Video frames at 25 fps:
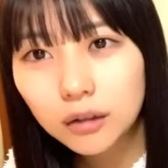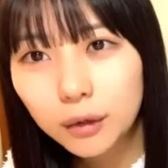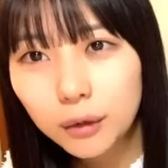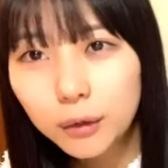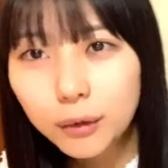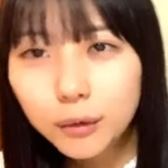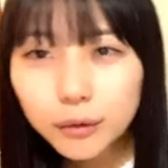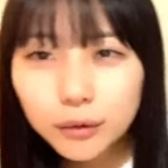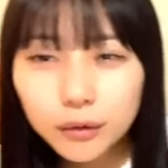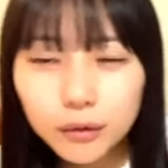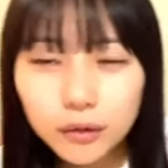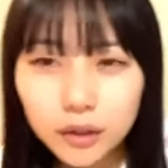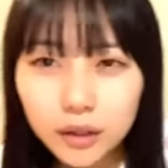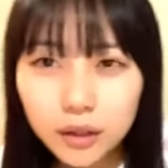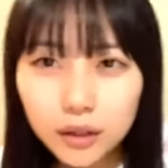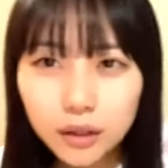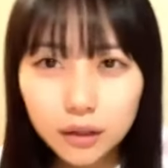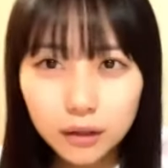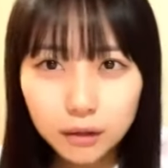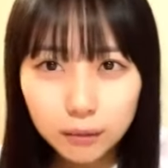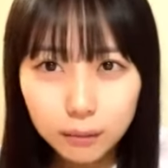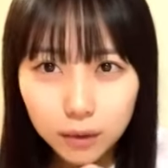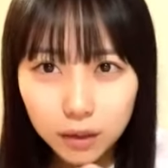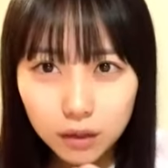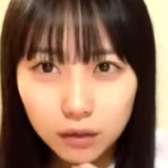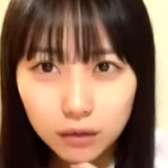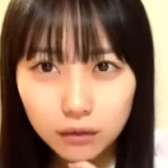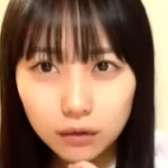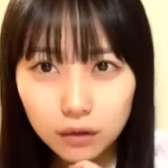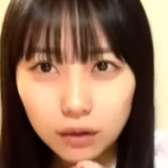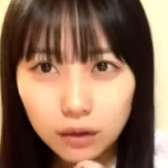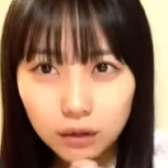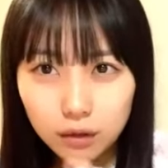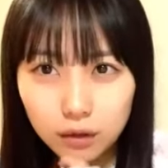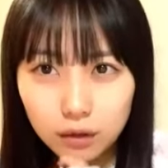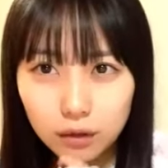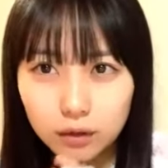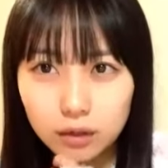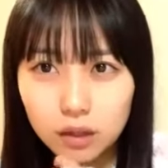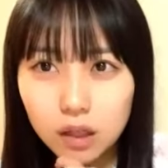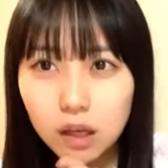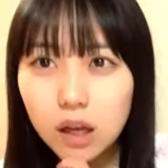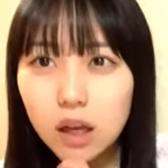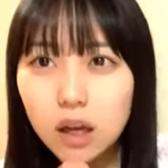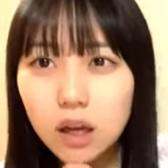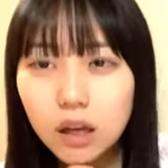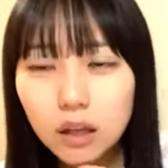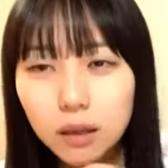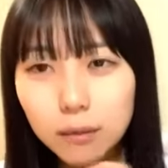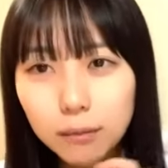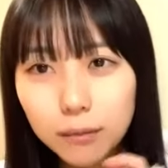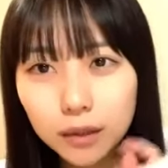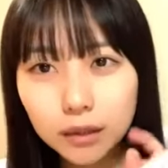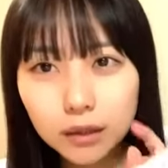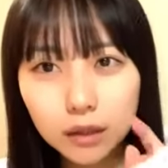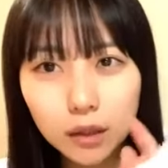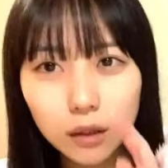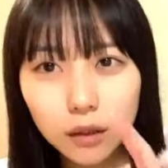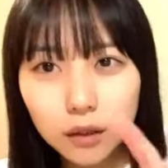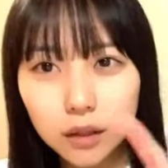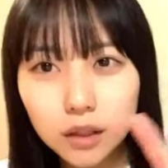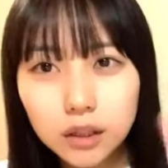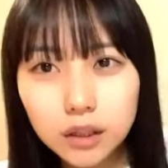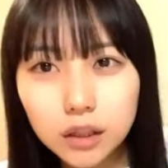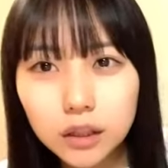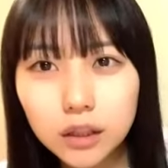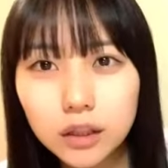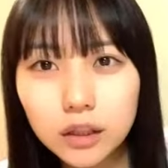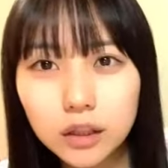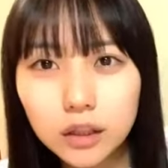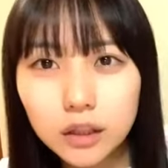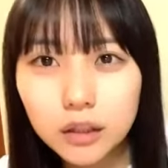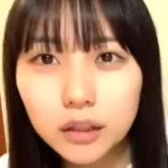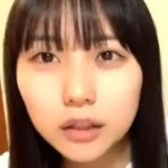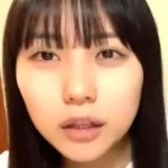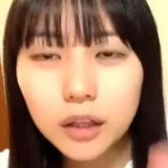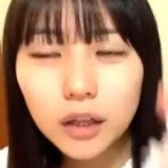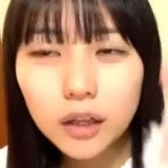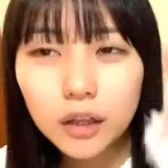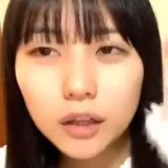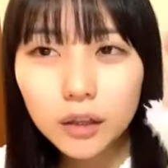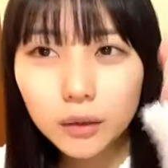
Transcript: 本当に見てくれるじゃあ今さ1人